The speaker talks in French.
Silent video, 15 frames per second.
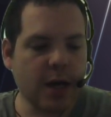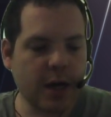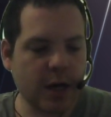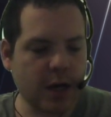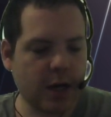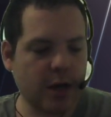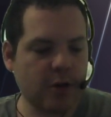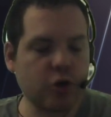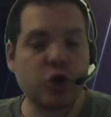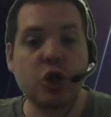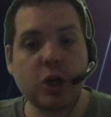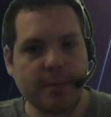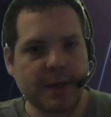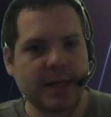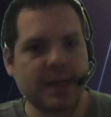Euh,
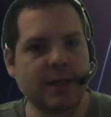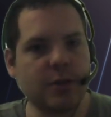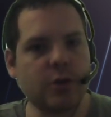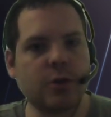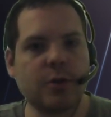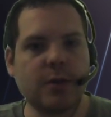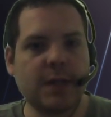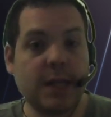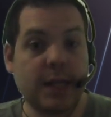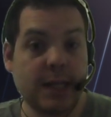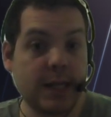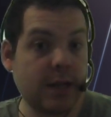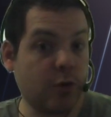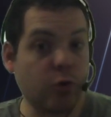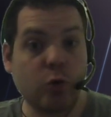je remercie une
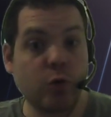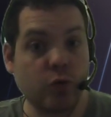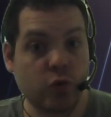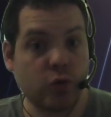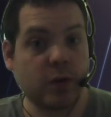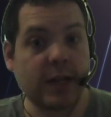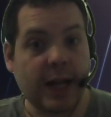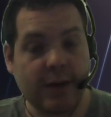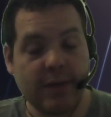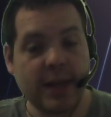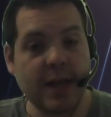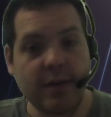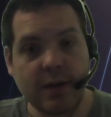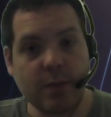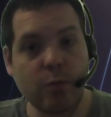société de toujours
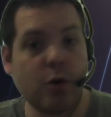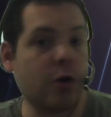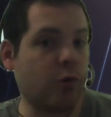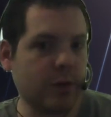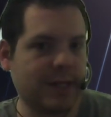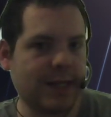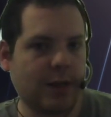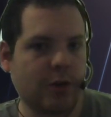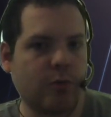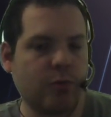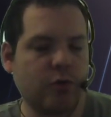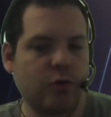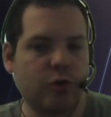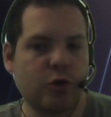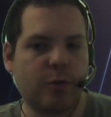travailler avec moi concernant
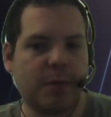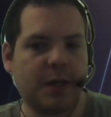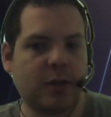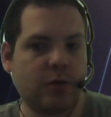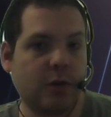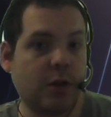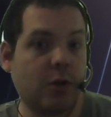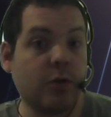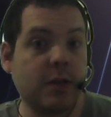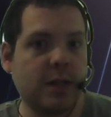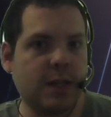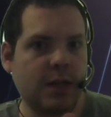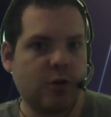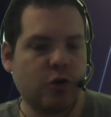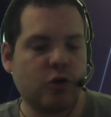mon usurpation
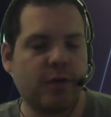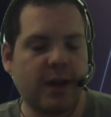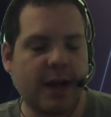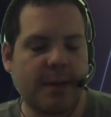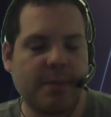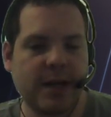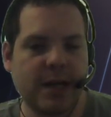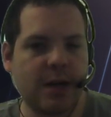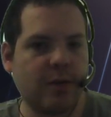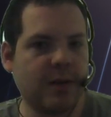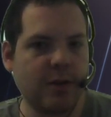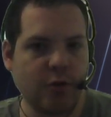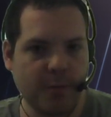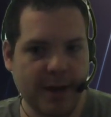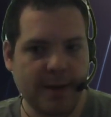d'identité que je vais rappeler euh,
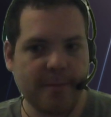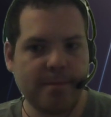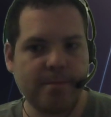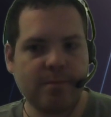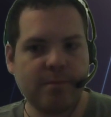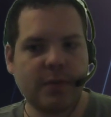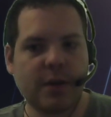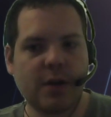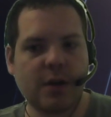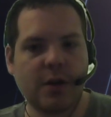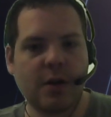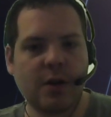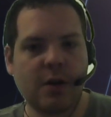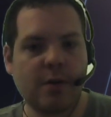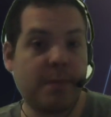dès demain,
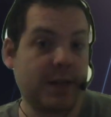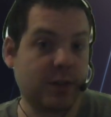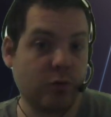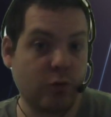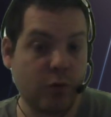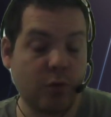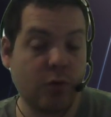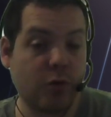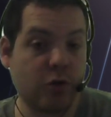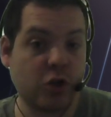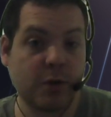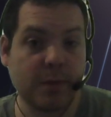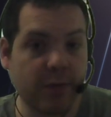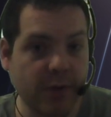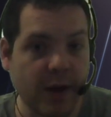euh, parce que
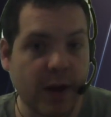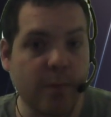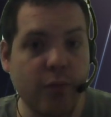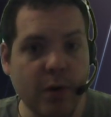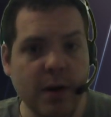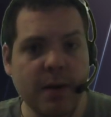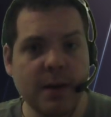j'aimerais faire un point.